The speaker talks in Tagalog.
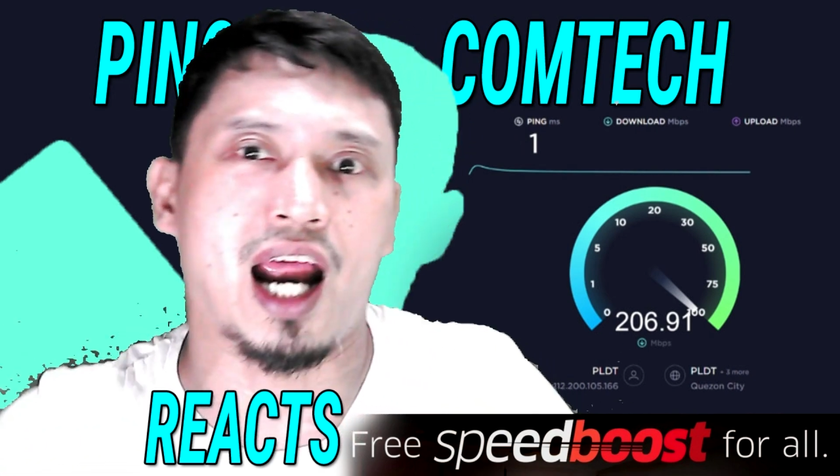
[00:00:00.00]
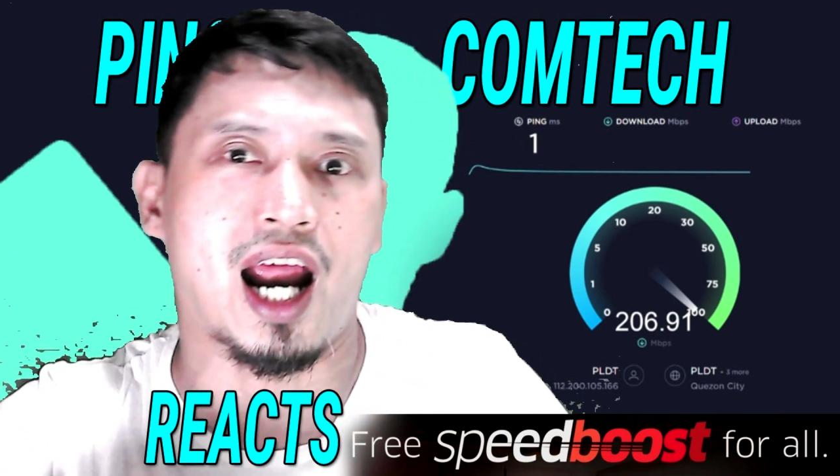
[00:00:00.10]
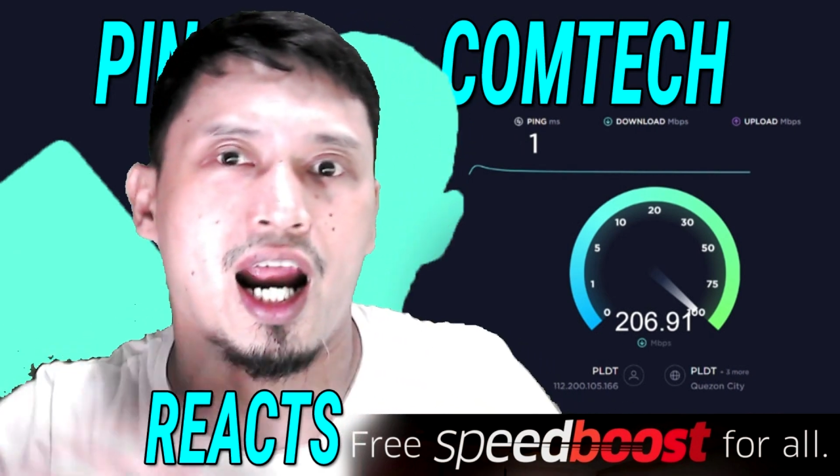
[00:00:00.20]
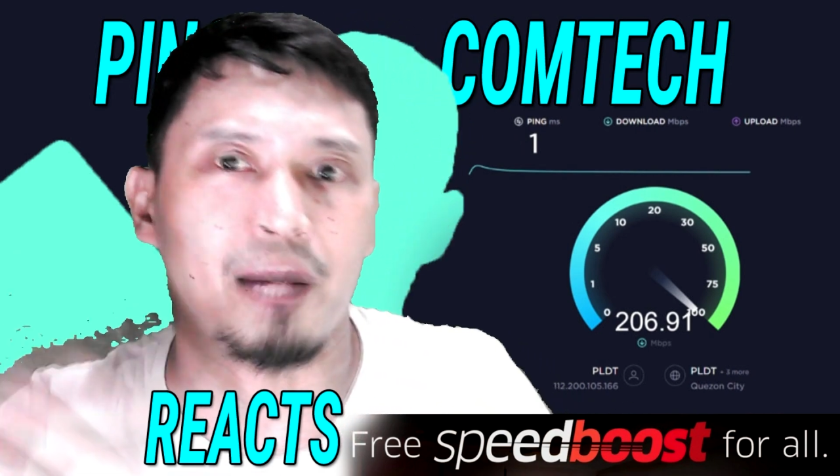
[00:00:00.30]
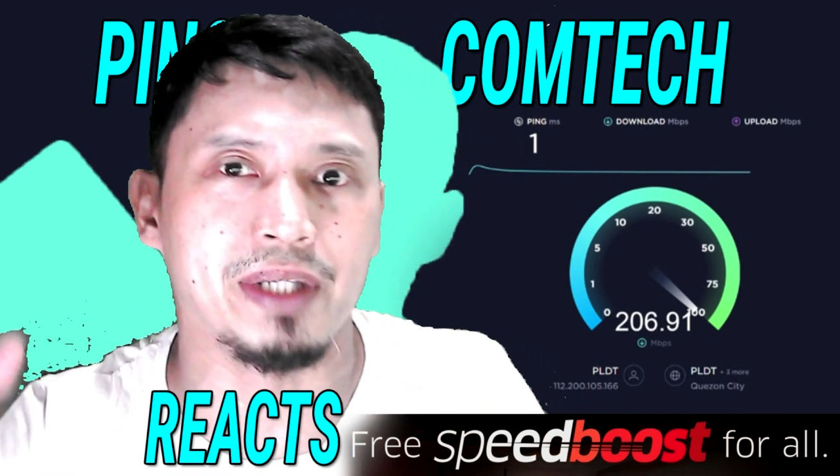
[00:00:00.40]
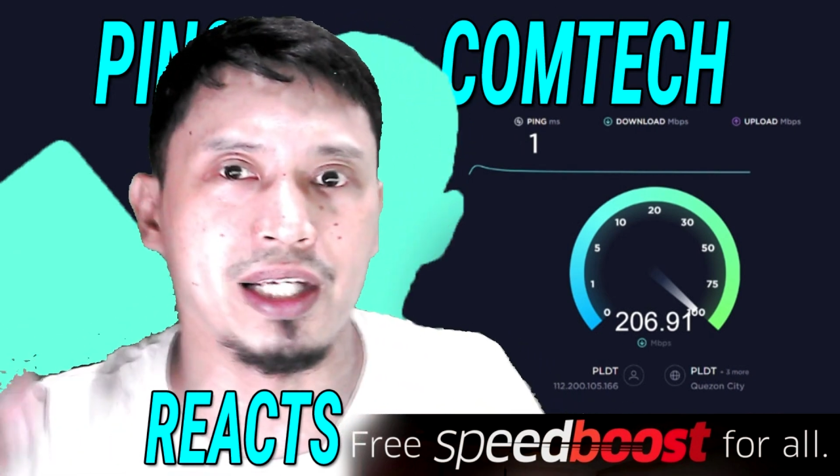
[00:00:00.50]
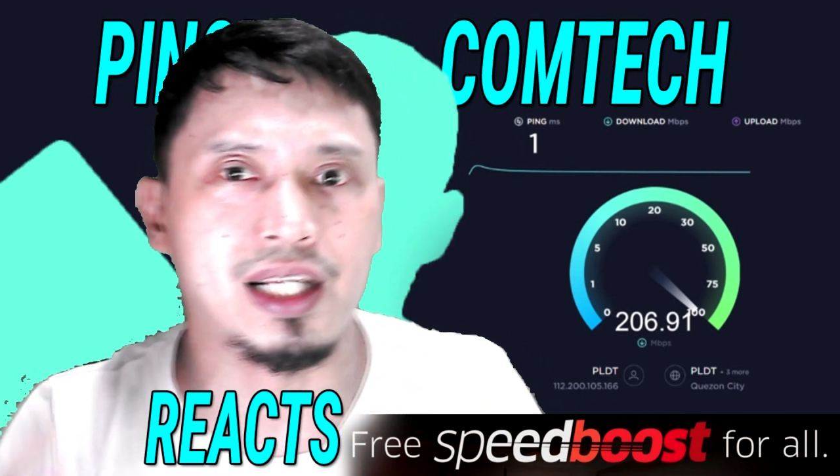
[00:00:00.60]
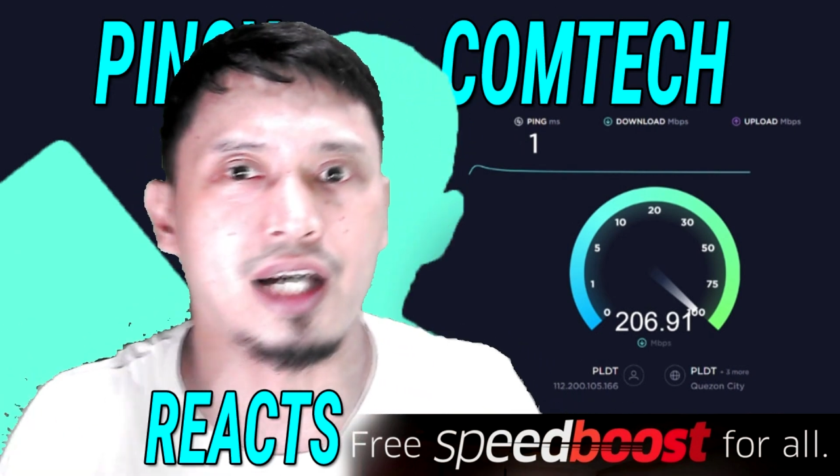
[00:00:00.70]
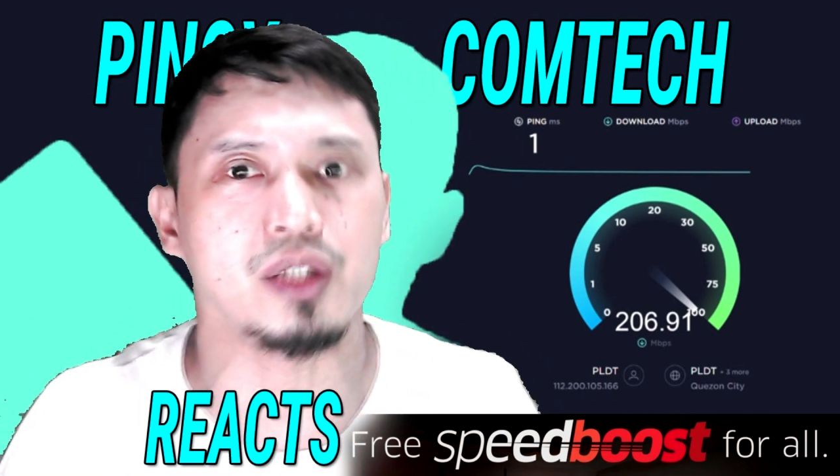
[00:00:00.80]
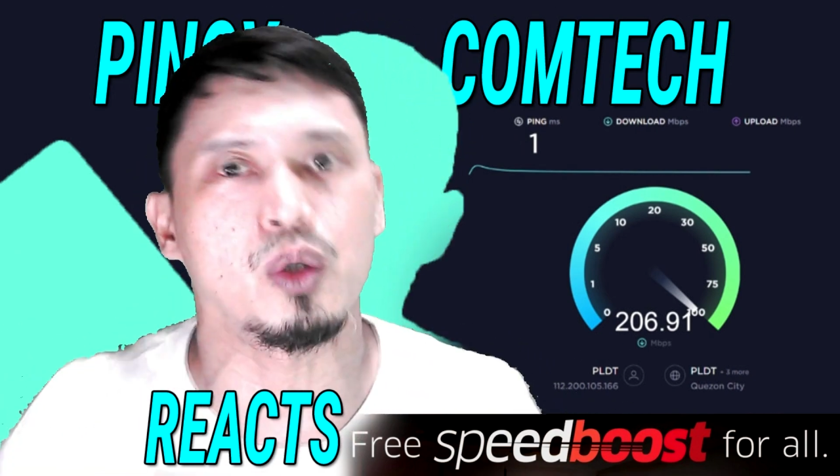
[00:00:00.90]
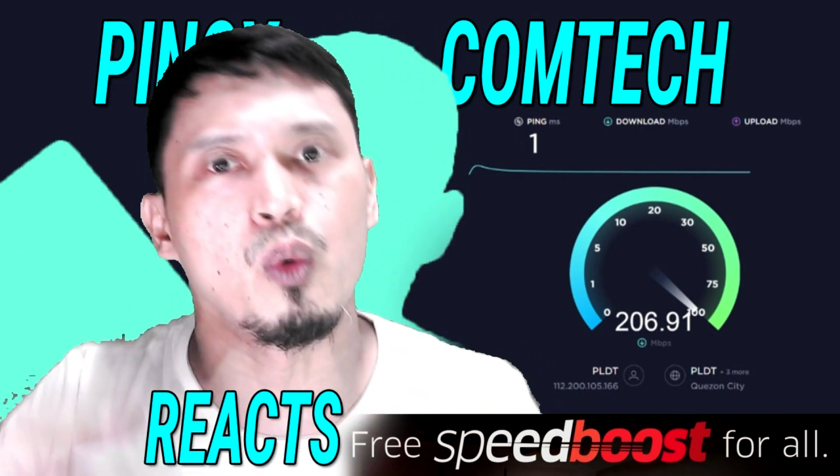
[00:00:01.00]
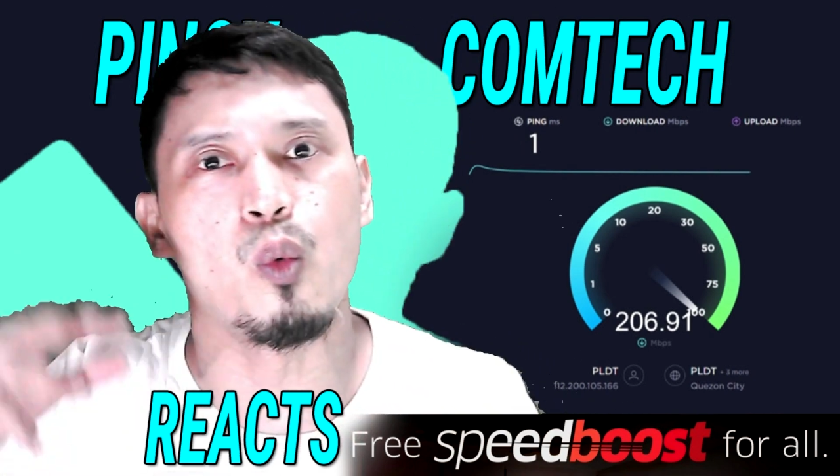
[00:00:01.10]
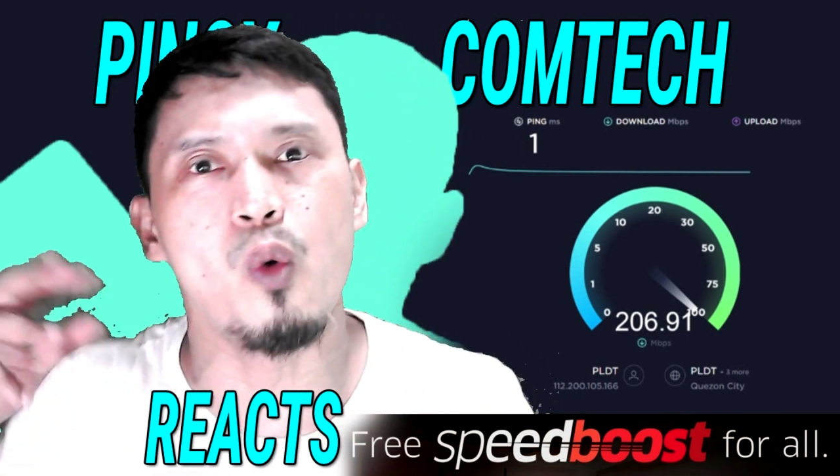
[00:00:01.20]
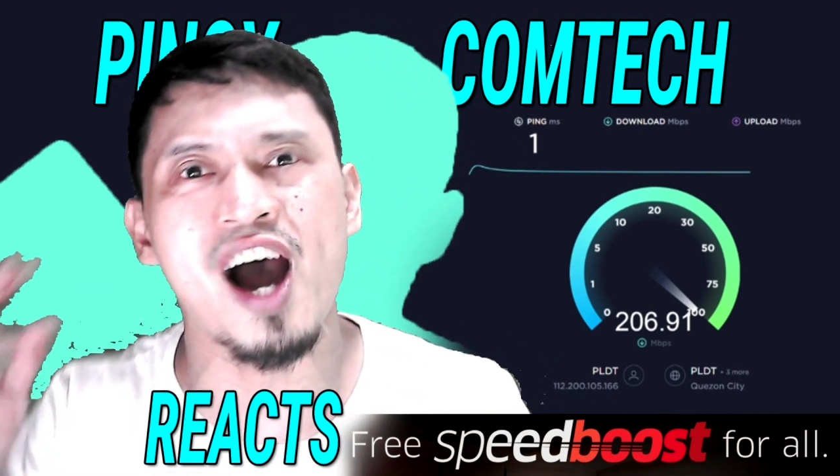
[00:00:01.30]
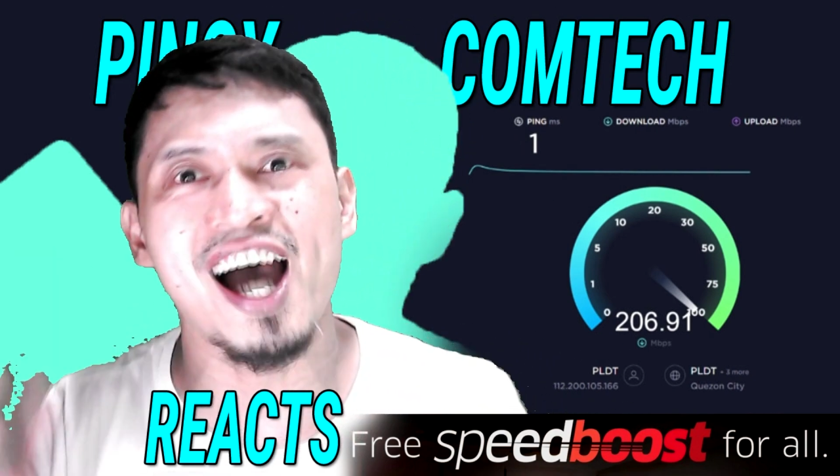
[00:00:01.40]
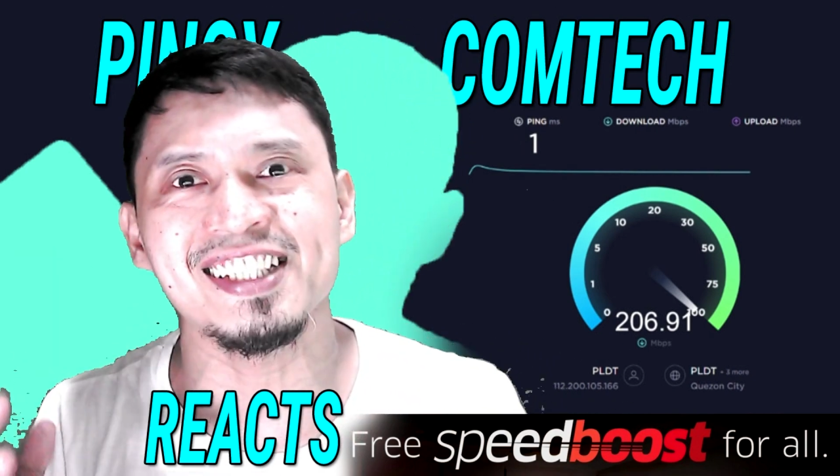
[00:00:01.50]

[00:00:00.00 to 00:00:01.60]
RB Hilario once